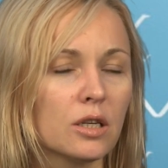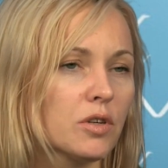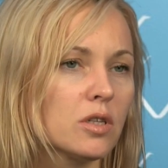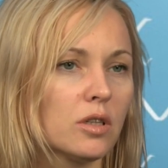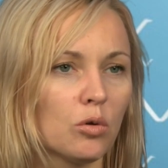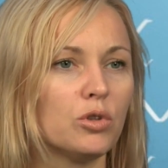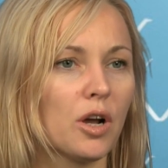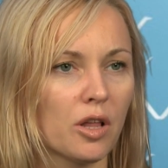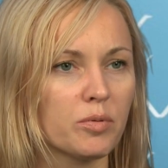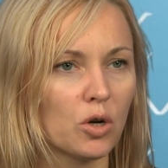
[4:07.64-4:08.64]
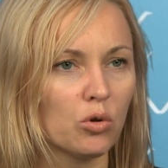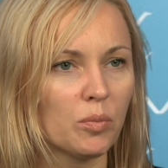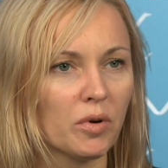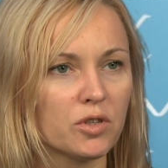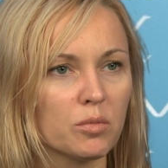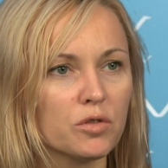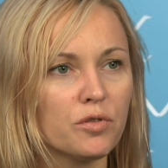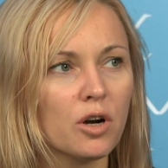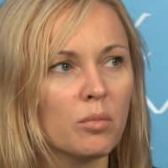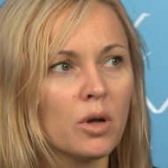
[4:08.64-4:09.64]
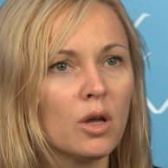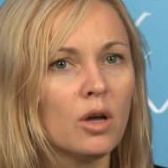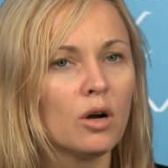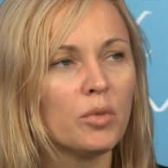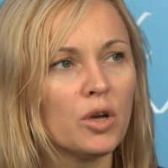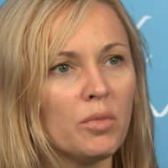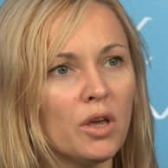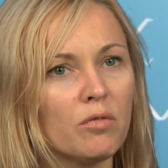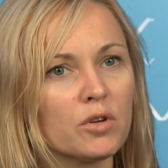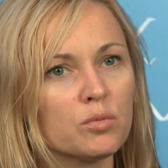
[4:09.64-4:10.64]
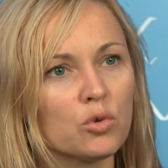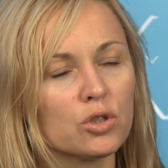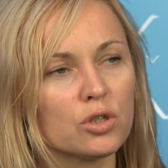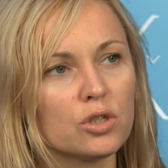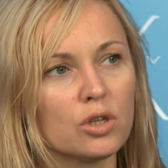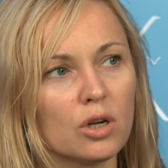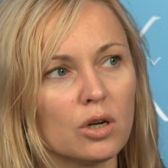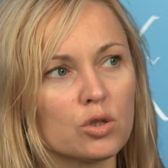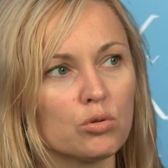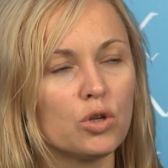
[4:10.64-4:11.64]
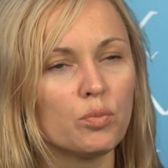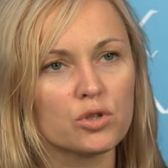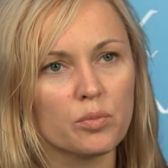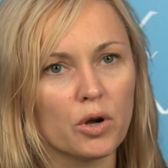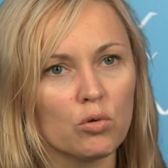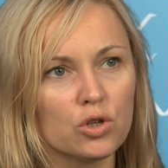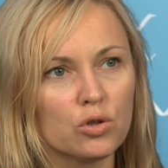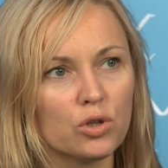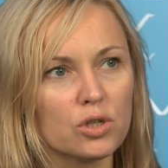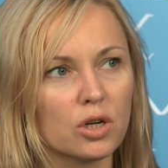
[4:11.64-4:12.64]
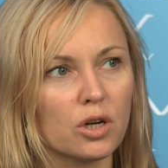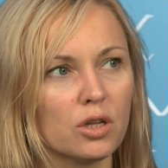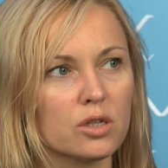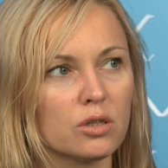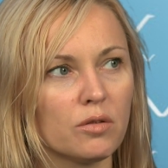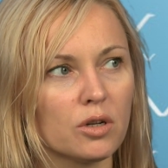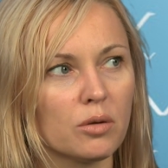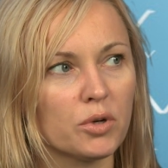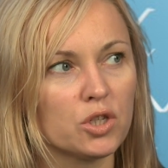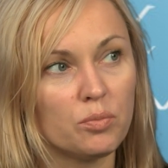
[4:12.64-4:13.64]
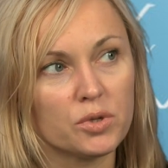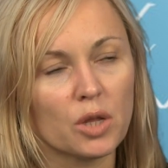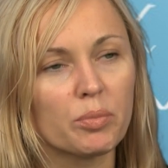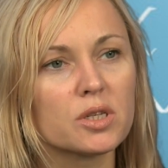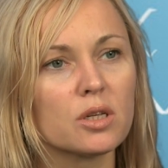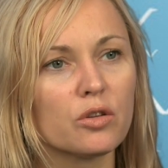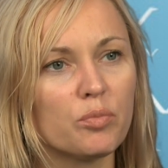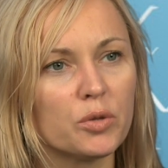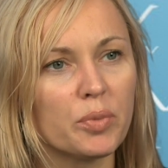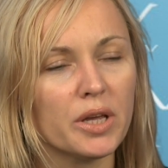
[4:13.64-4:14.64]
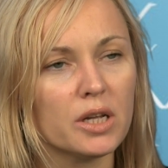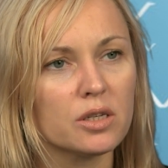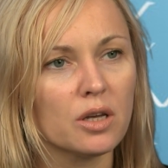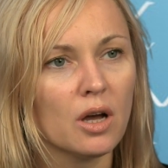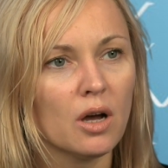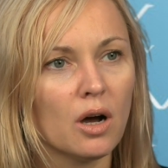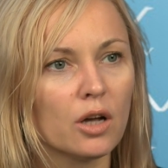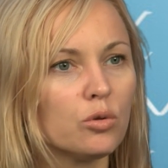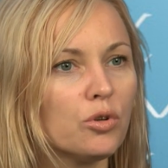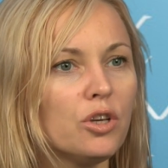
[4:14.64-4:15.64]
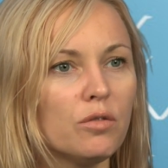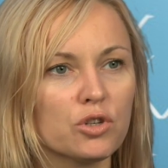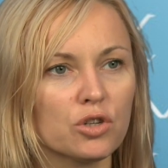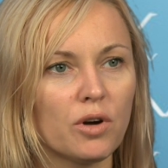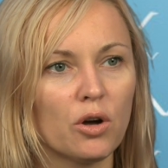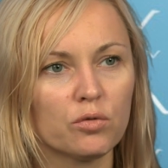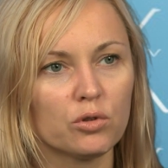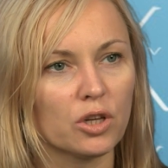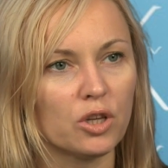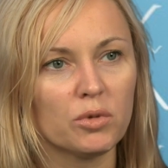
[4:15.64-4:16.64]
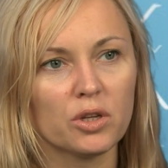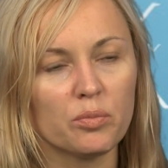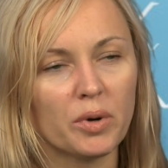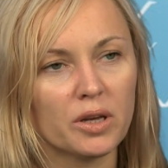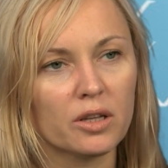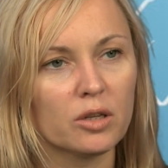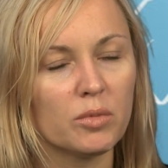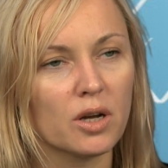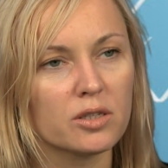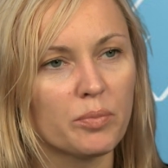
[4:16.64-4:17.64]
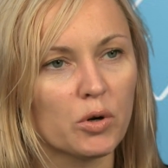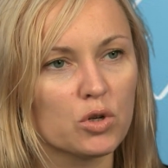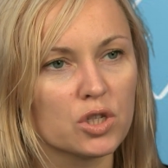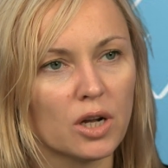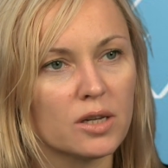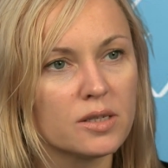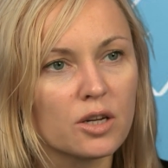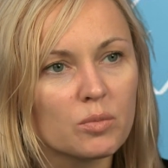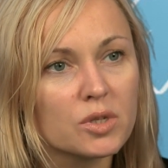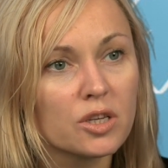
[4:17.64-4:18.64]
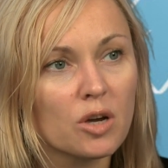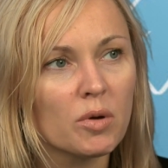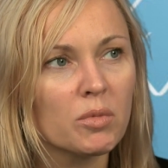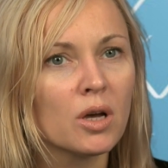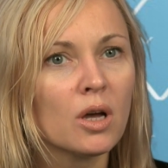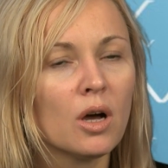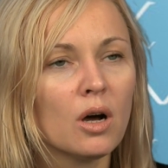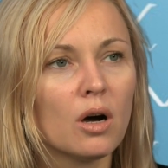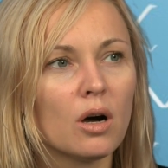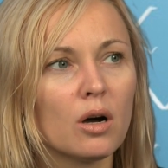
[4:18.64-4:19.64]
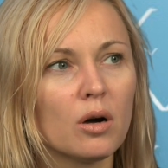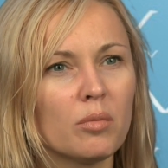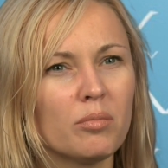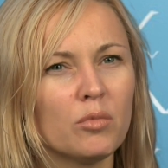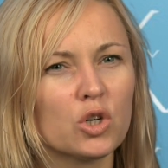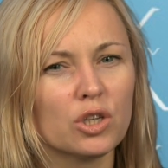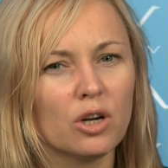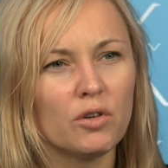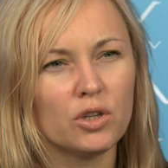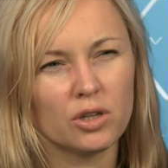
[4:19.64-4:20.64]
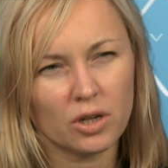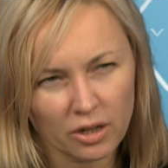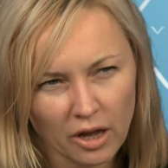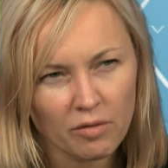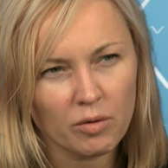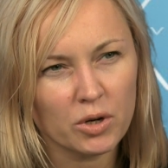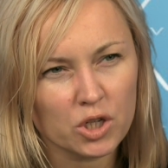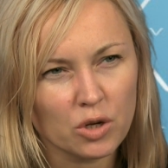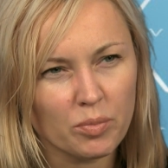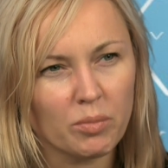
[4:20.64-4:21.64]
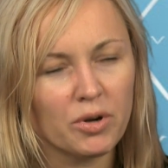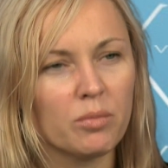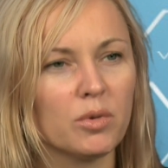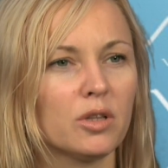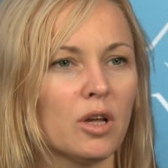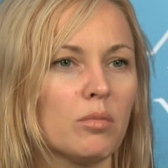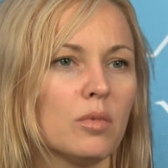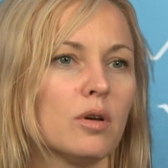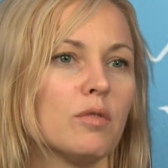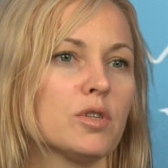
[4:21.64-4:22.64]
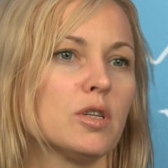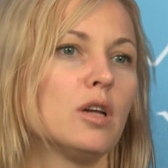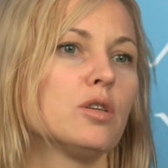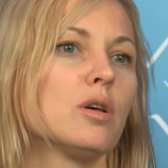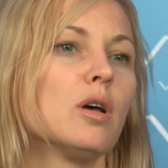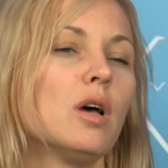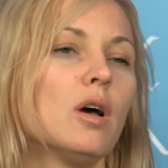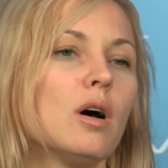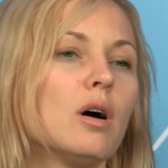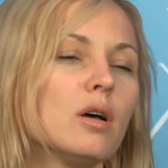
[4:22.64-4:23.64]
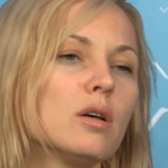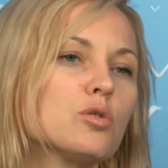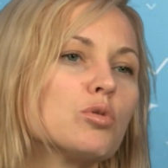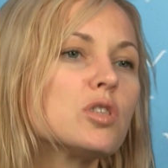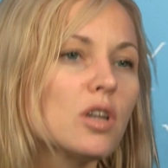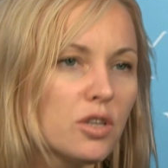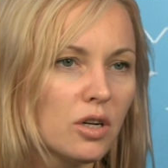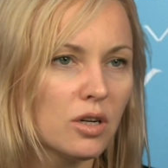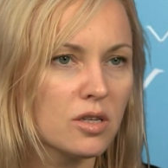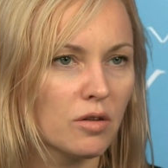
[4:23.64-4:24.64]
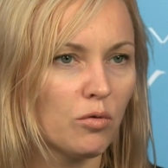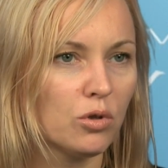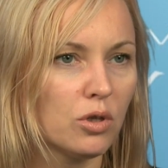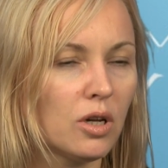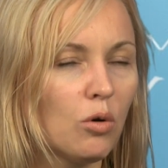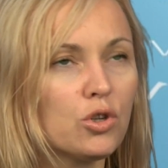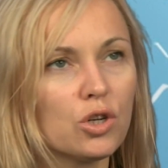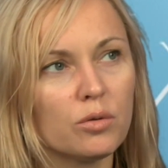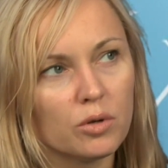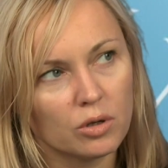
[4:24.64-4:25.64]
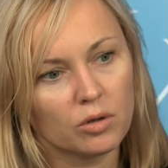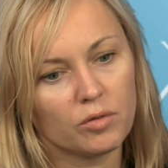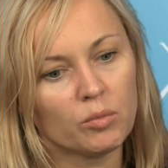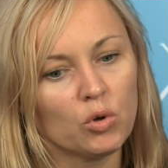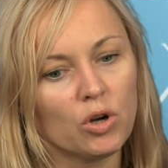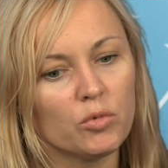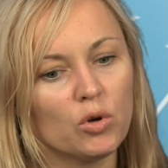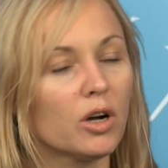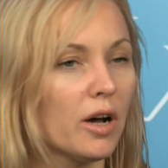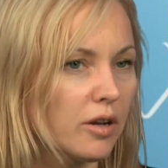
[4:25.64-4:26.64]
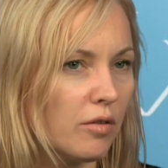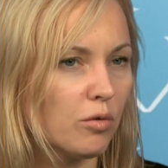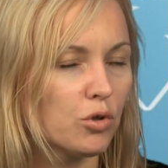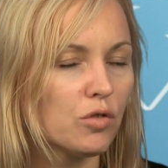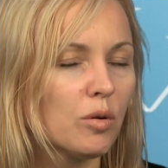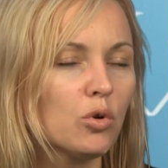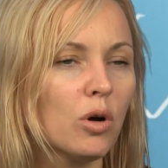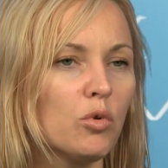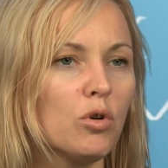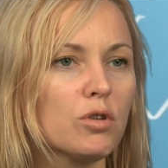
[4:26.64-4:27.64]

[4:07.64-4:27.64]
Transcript: Соответственно, это ударило абсолютно по всем сферам мы имеем возможность э, судить по Запорожью, где закрылось, наверное, почти 50% предприятий, а другие выживают вот какими-то непонятными, как Запорожье стали серыми схемами. А, можно говорить о Николаеве, большие проблемы, там, а, вы знаете, а, судостроительные заводы, да, очень э, во многом юго, Харьков, очень во многом